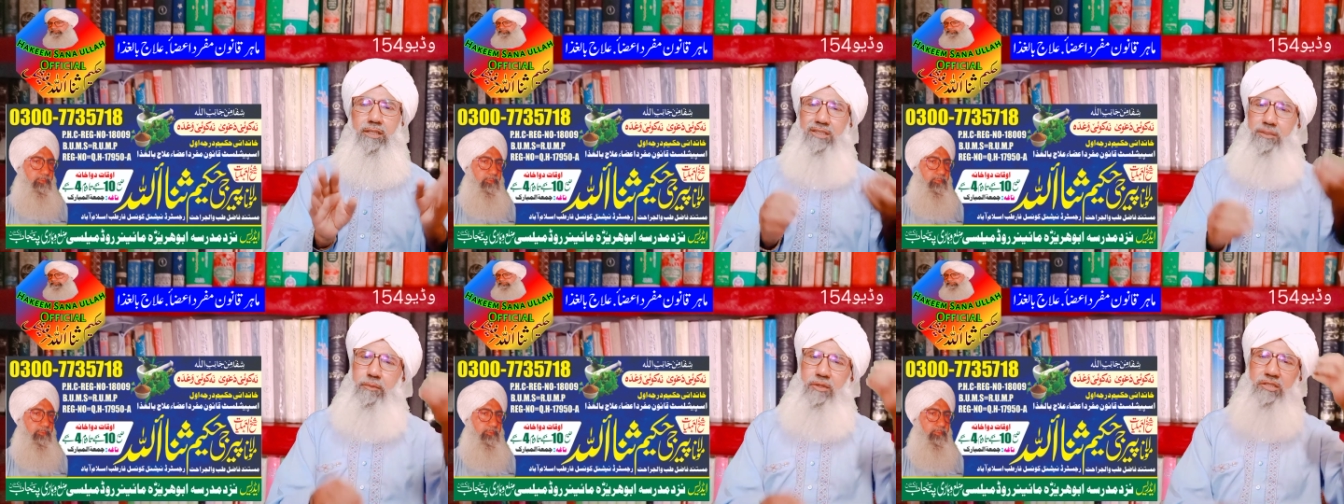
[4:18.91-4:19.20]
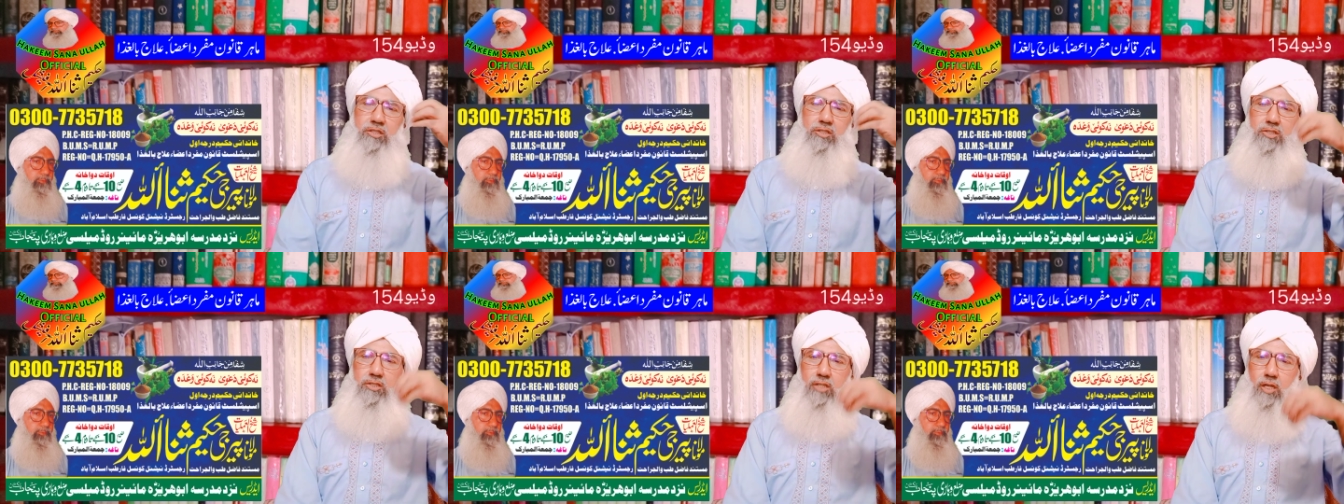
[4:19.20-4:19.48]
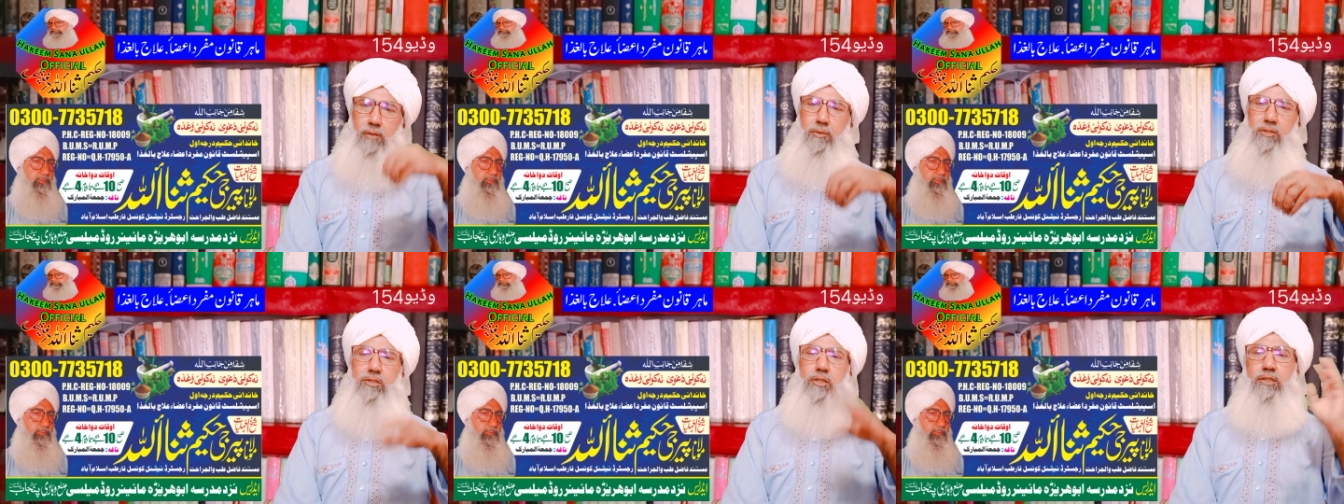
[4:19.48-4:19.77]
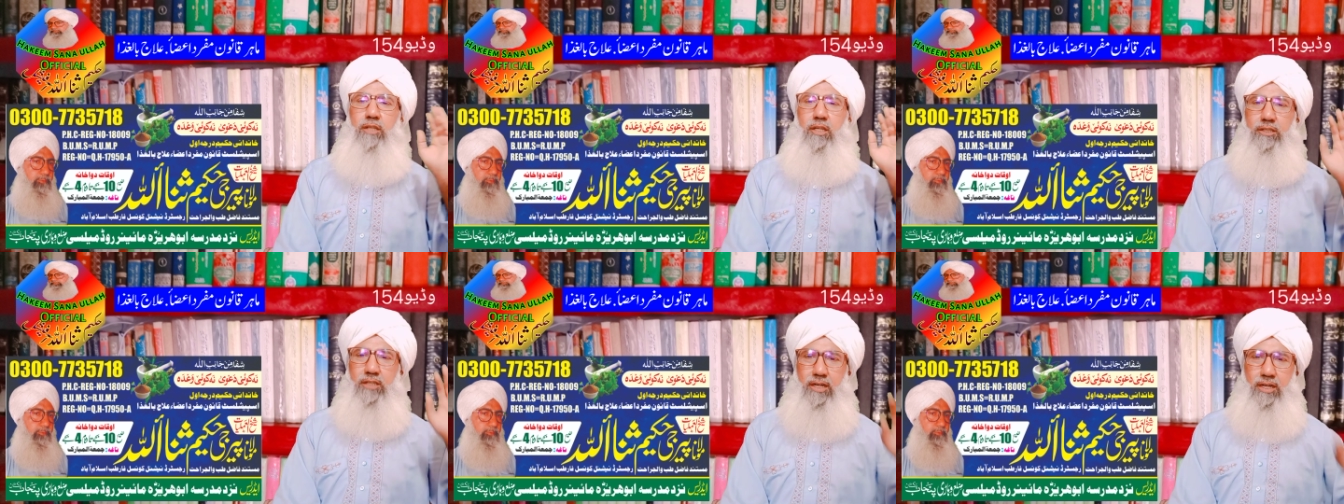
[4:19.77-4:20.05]
ये बस शरबत
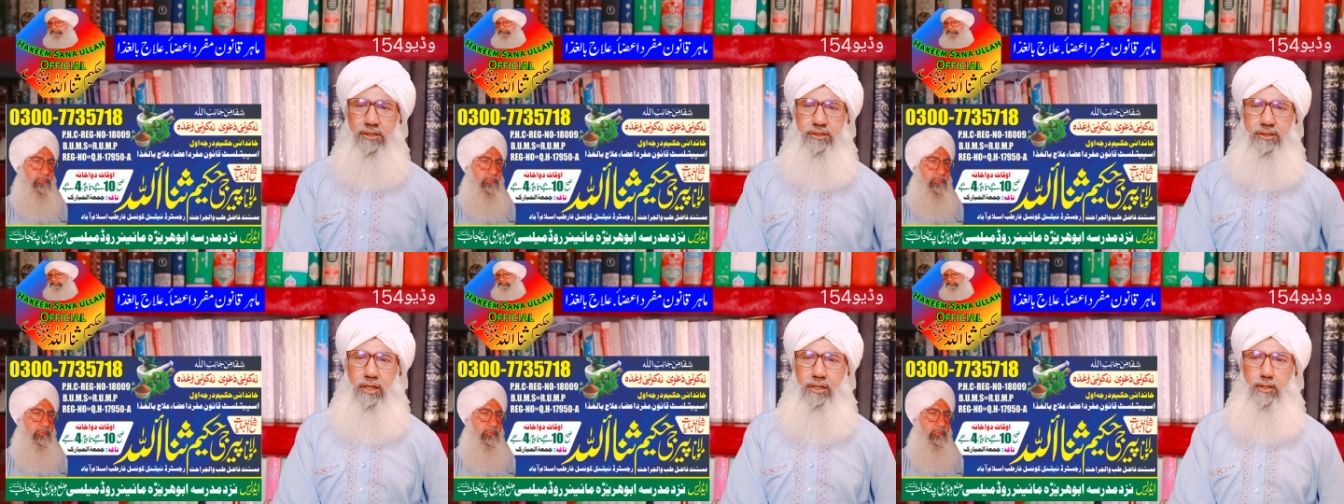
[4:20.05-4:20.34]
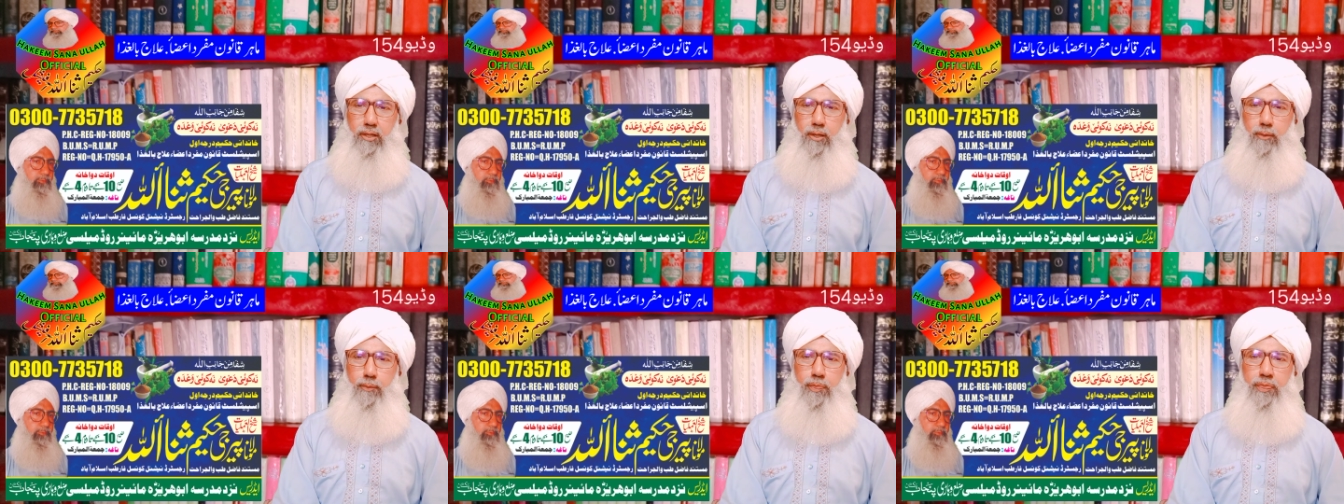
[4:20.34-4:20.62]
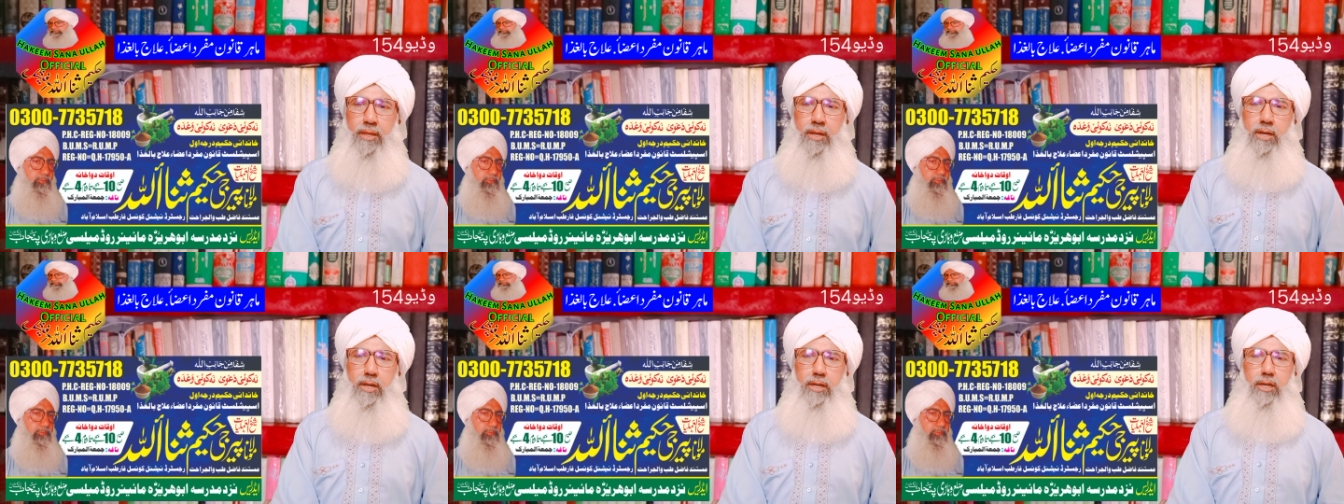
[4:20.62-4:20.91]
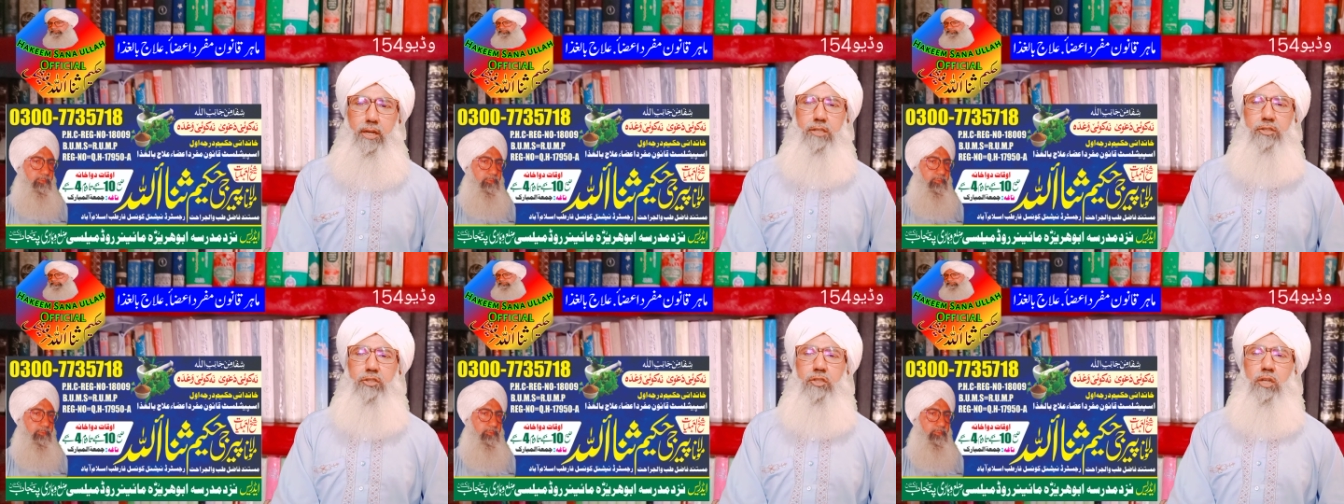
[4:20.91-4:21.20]
अंदर जाना
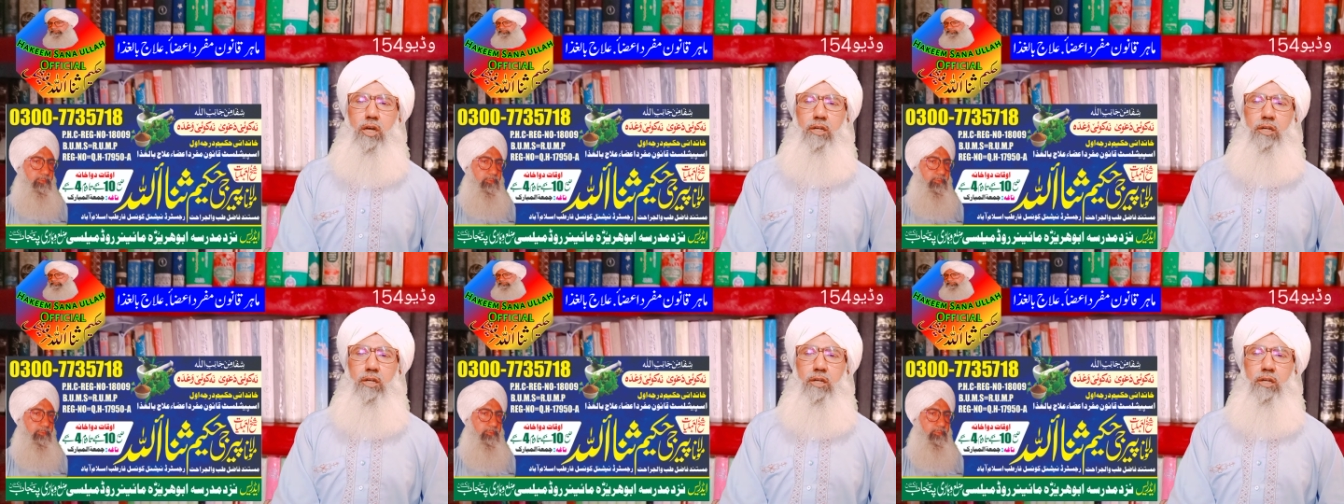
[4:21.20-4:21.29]
चाहिए इन